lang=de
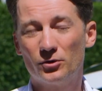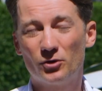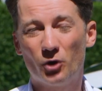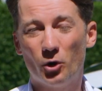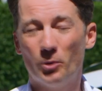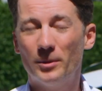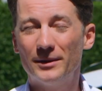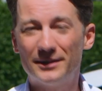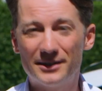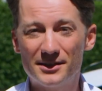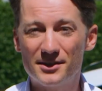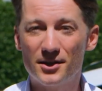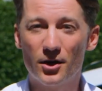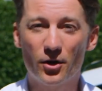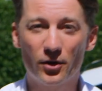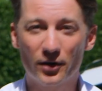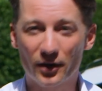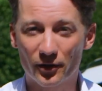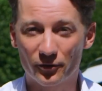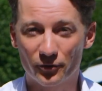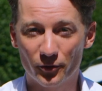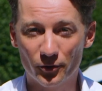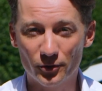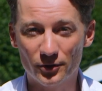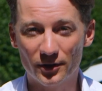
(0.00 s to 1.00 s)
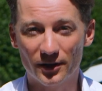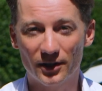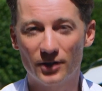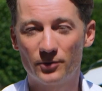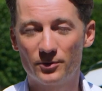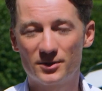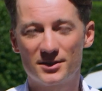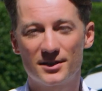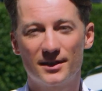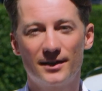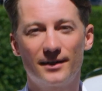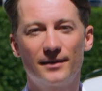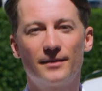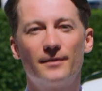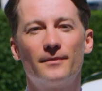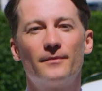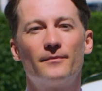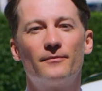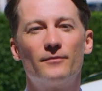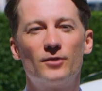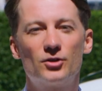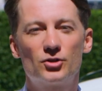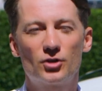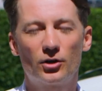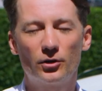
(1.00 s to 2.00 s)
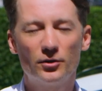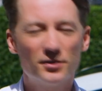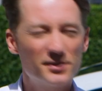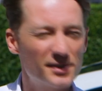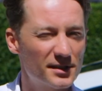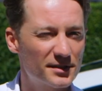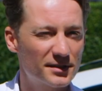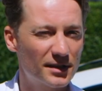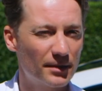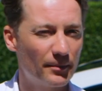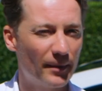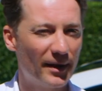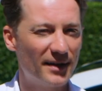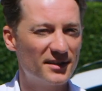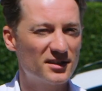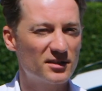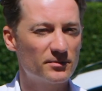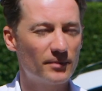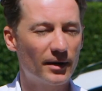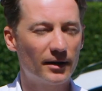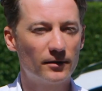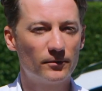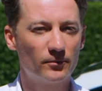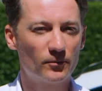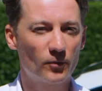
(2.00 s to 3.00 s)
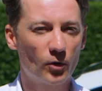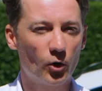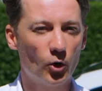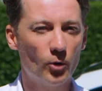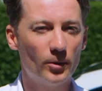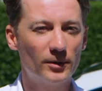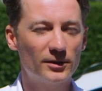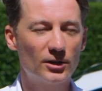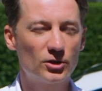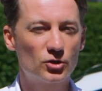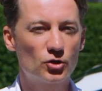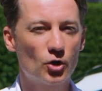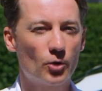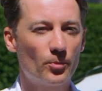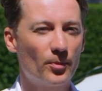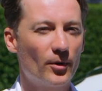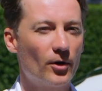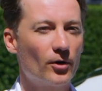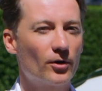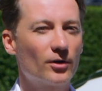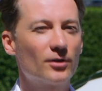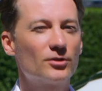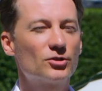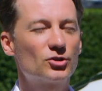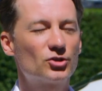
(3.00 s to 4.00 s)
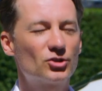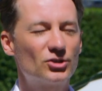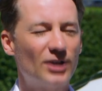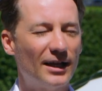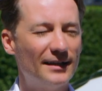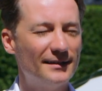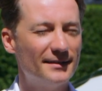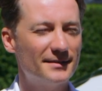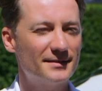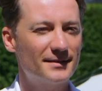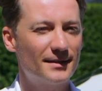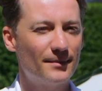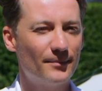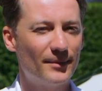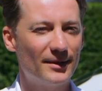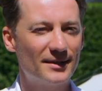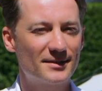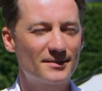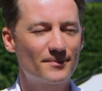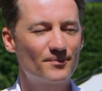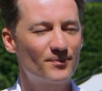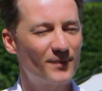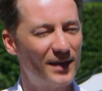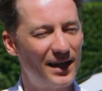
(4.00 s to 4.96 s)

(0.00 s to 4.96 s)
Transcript: Und ob er diese auch erfüllt, ich würde sagen, wir schauen uns das gemeinsam an, ob er den Job auch standesgemäß